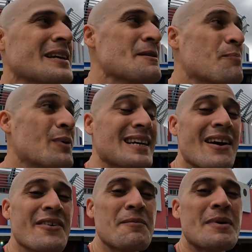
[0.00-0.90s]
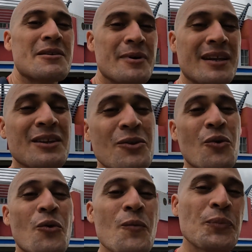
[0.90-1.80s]
y pues haberme
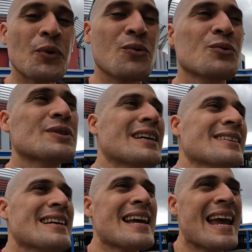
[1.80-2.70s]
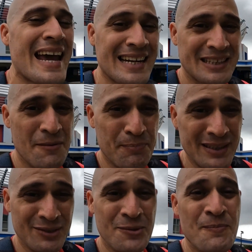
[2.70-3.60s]
divertido junto con ustedes en este
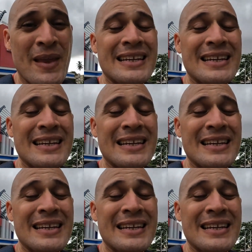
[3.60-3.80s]
espacio